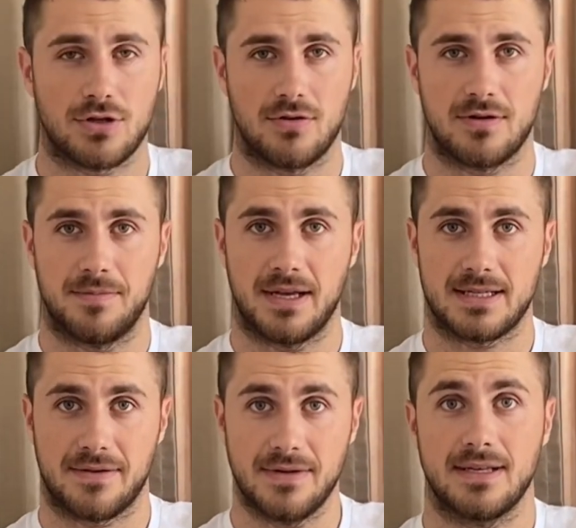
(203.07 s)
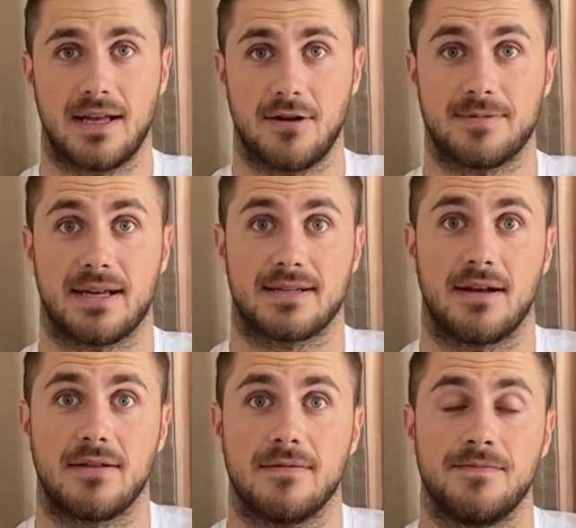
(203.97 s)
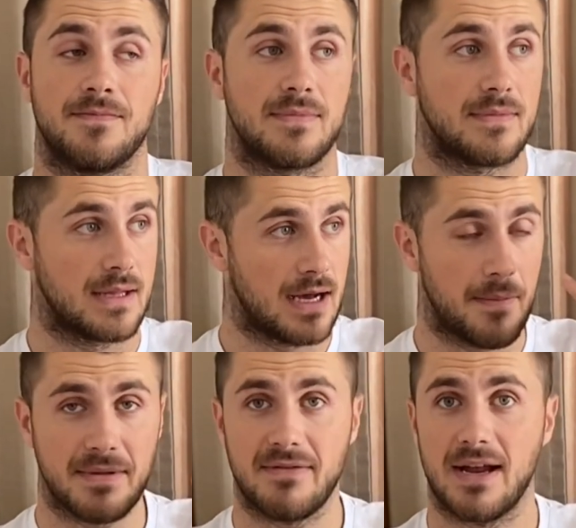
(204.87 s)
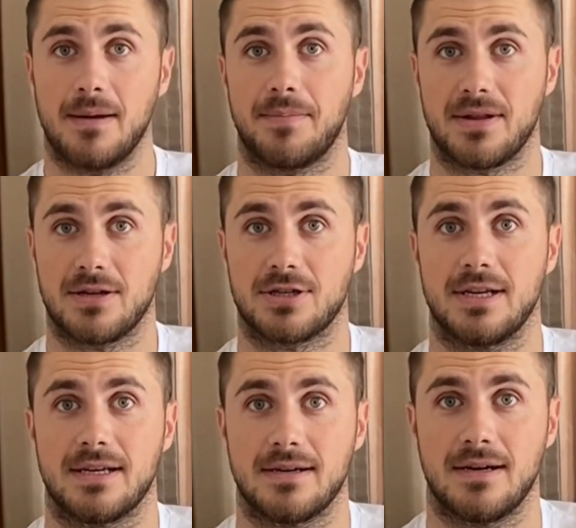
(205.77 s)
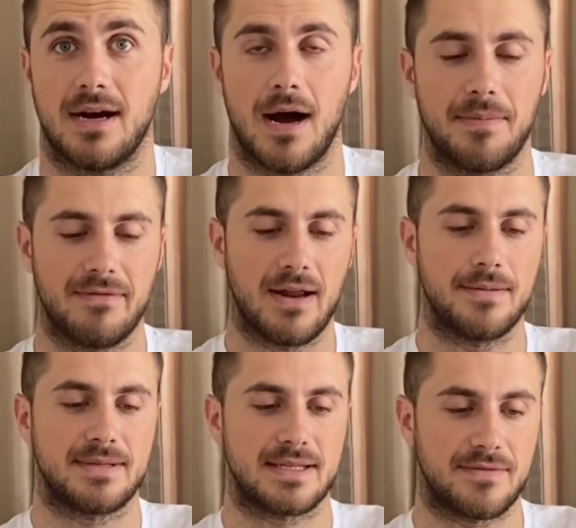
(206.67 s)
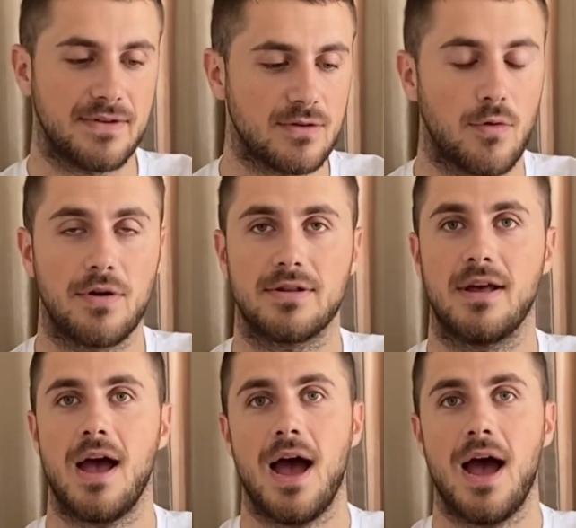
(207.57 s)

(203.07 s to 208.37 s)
что от меня зависело, я вам сказал обновляем приложение, обновляем Свиткоин,